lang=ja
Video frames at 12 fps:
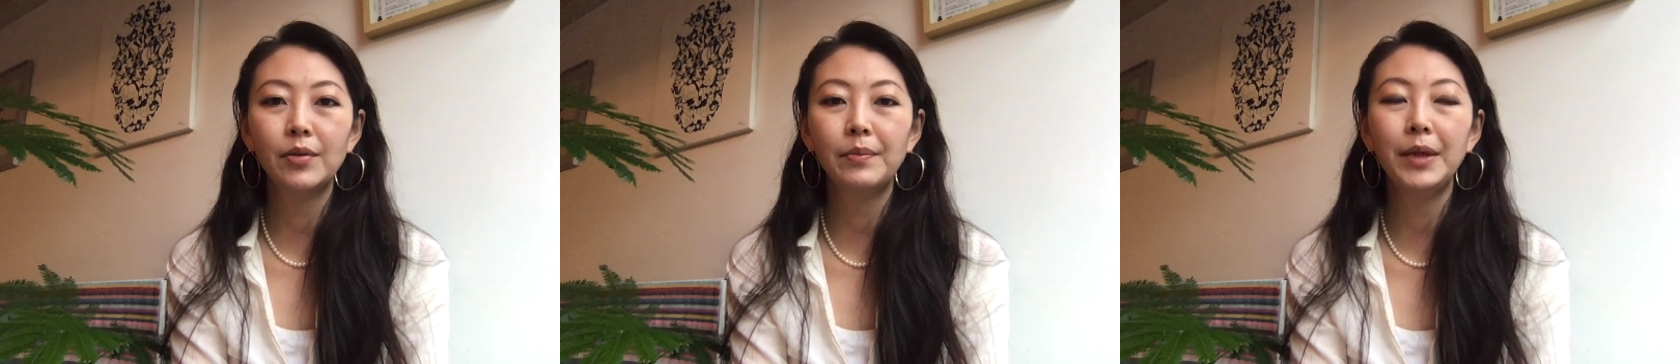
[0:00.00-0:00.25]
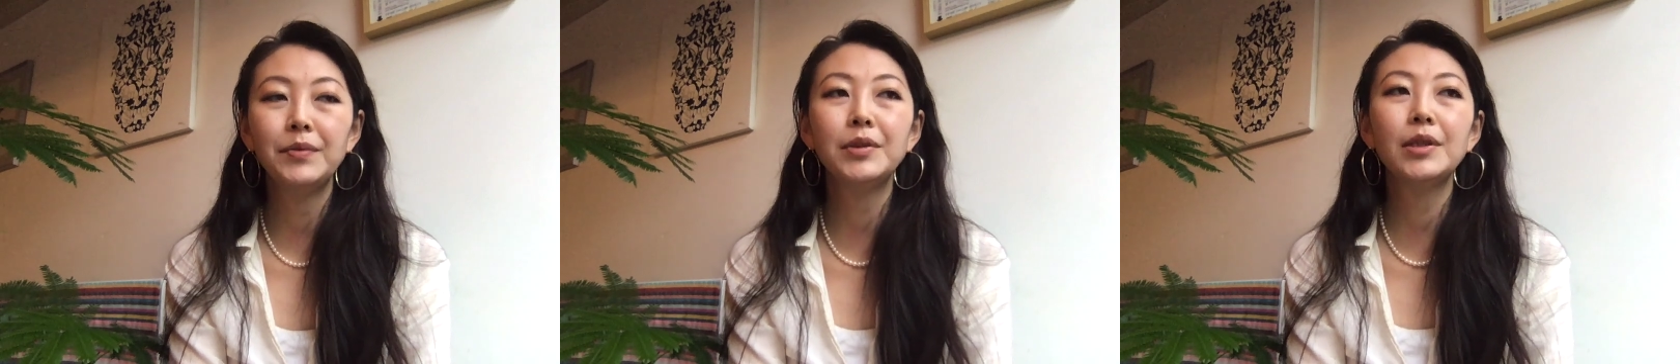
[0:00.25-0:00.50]

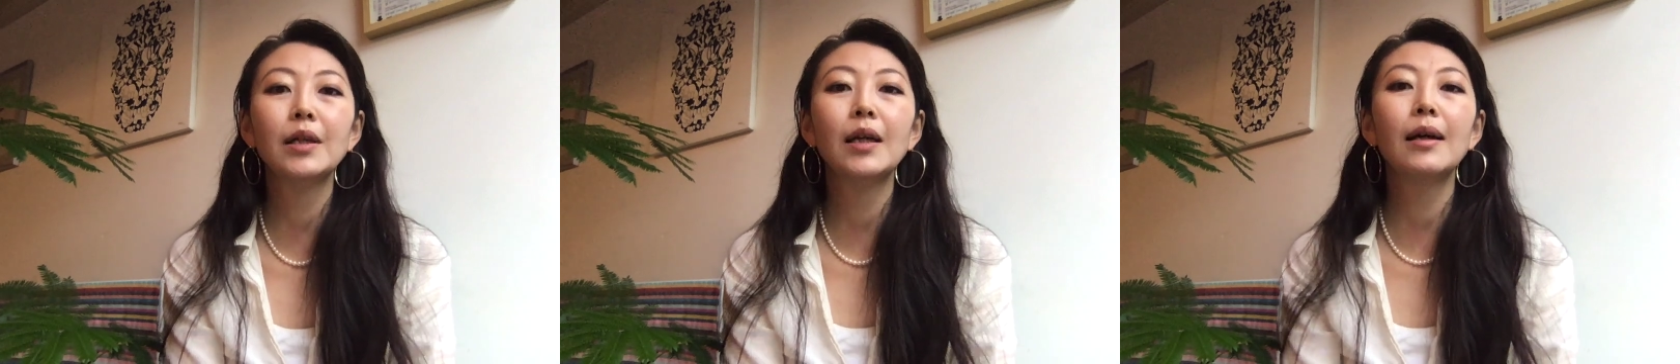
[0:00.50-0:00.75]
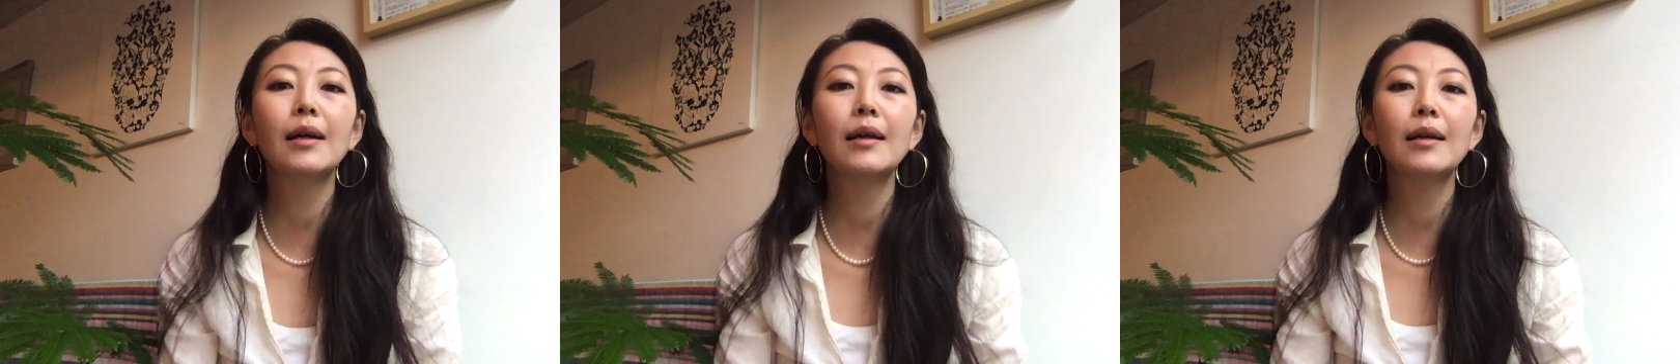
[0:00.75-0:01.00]
内
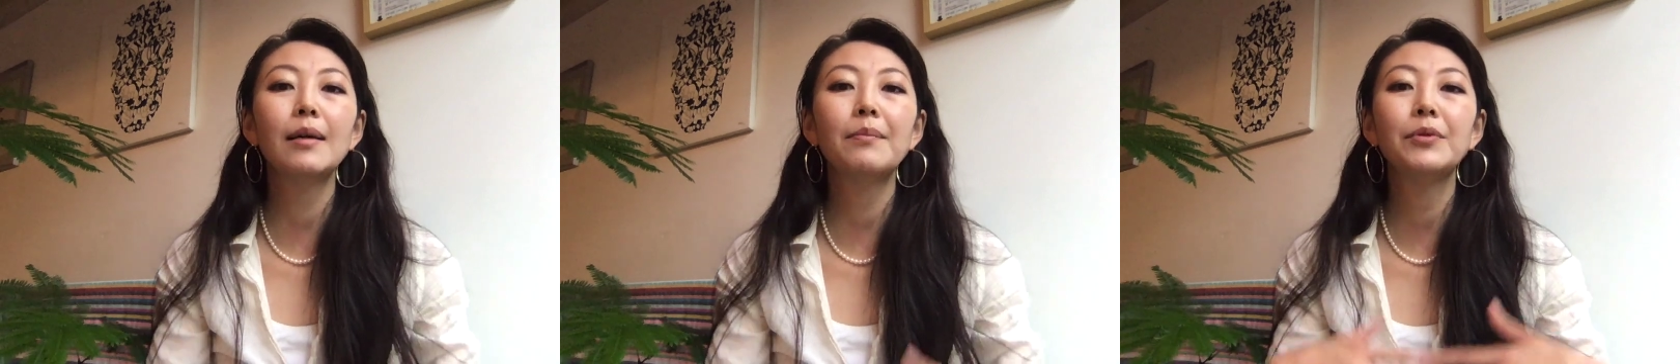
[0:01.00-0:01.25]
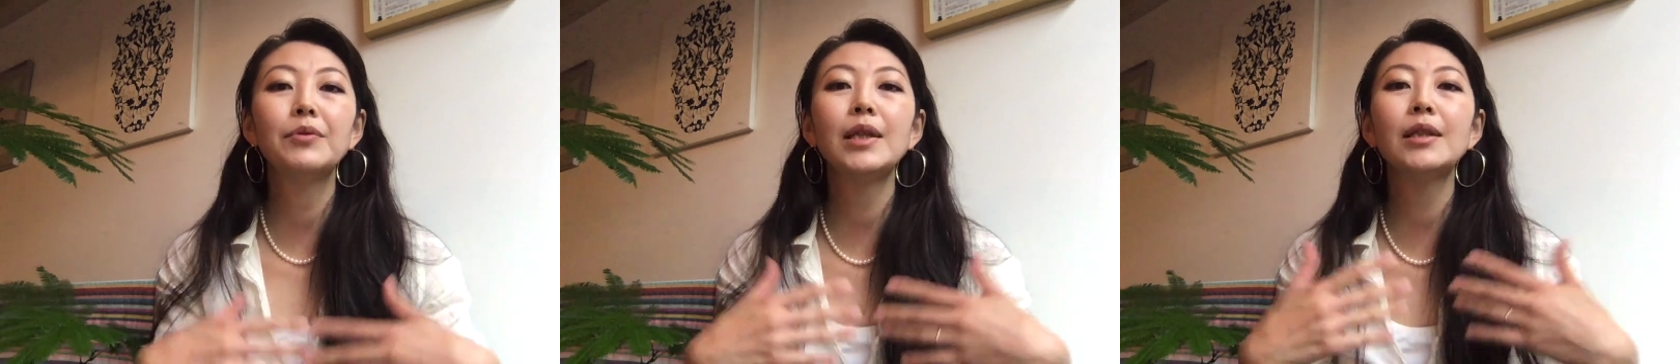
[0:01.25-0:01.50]
側からやっ
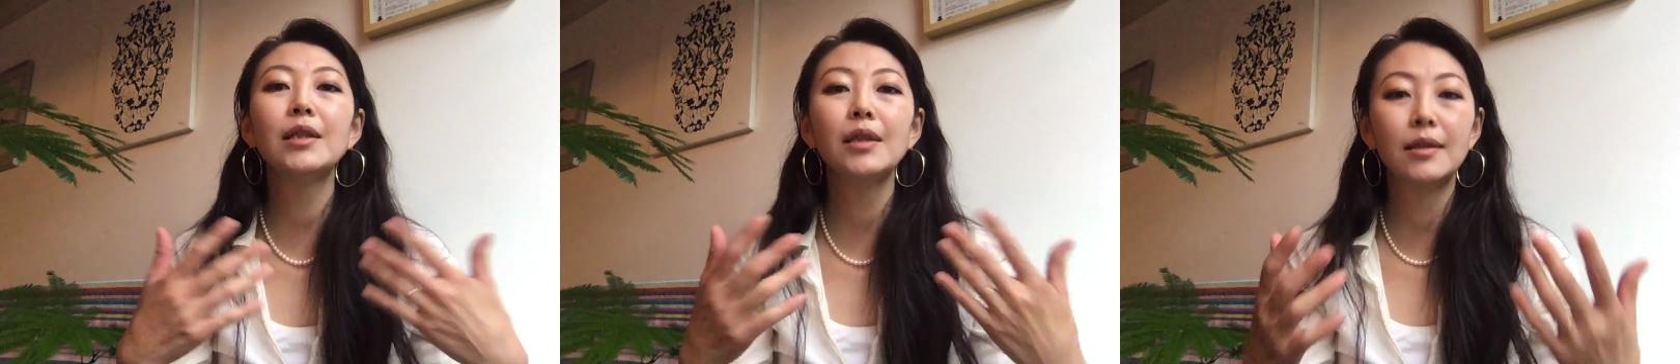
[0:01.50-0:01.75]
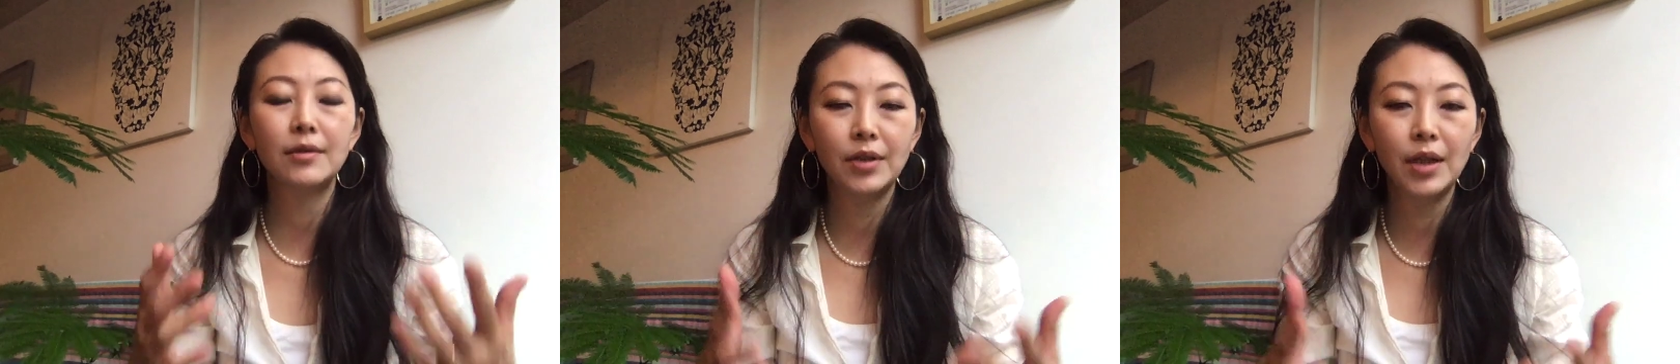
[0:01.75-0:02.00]
ぱ嬉しい
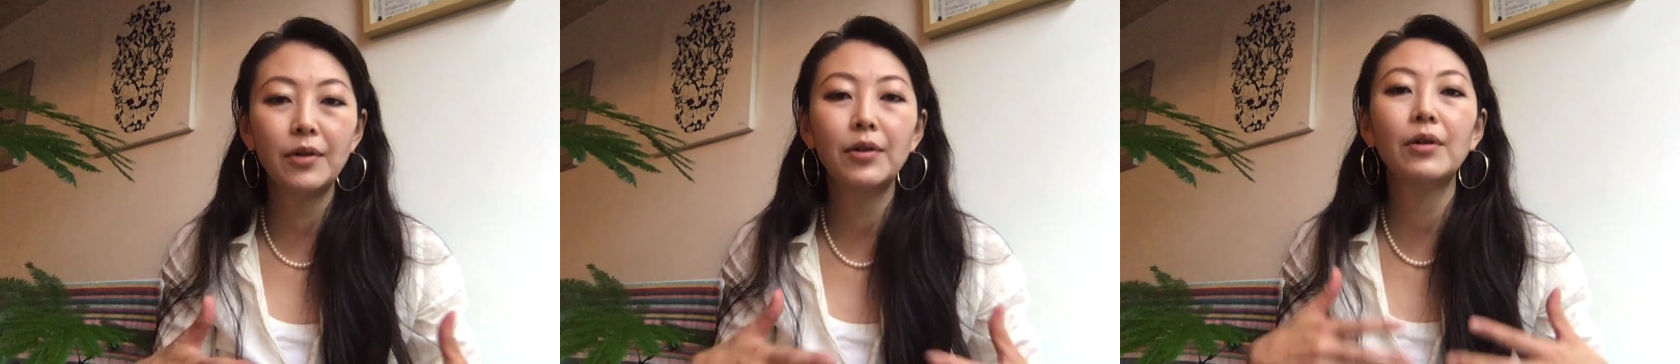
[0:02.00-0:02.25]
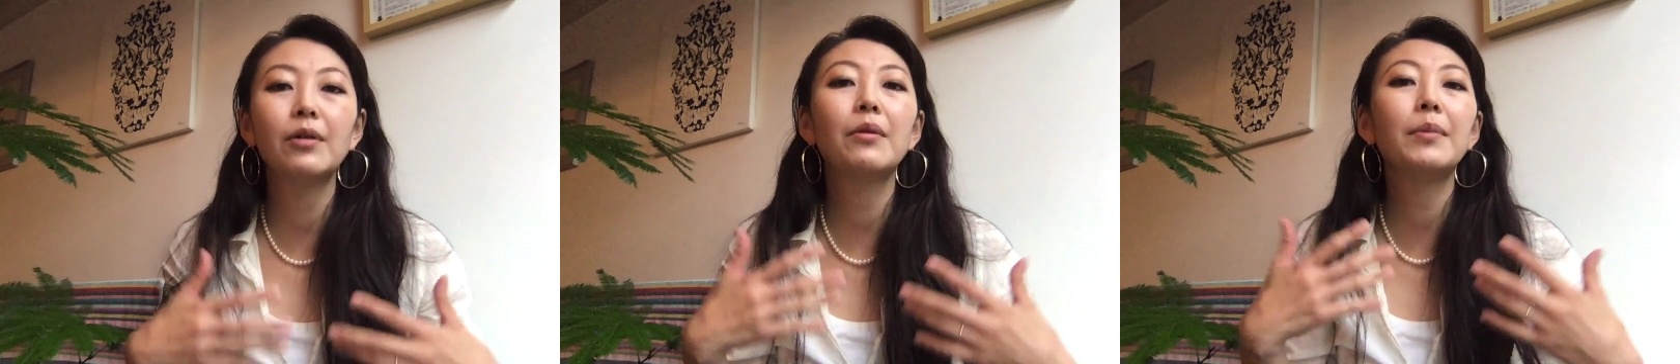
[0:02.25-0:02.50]
ですね。喜
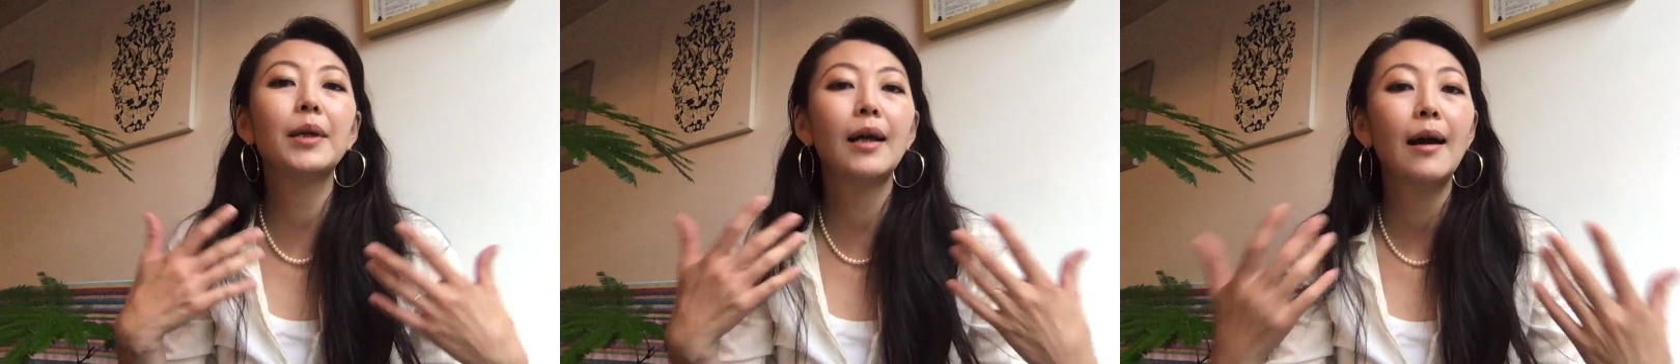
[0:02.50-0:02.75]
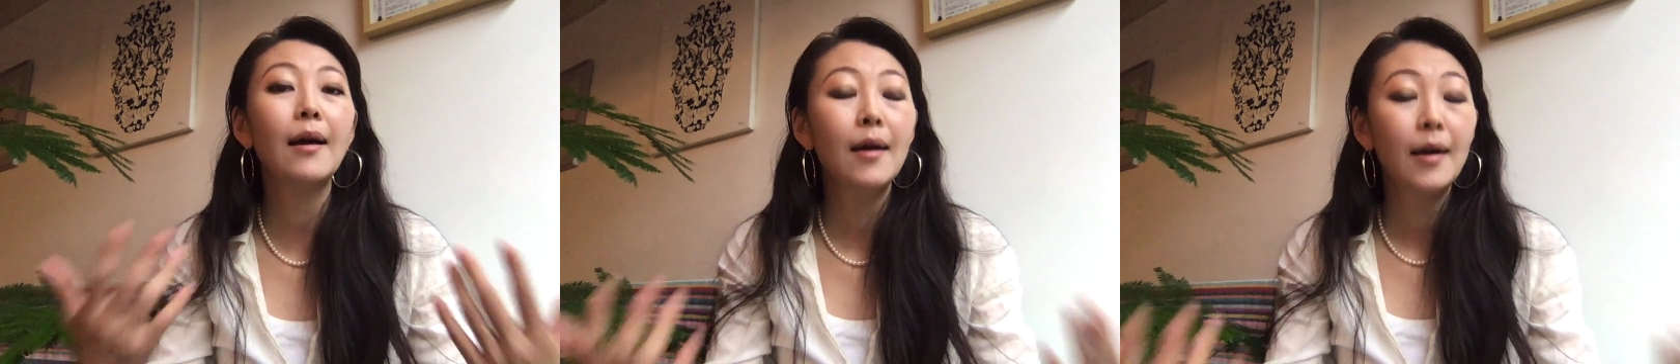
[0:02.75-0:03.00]
びが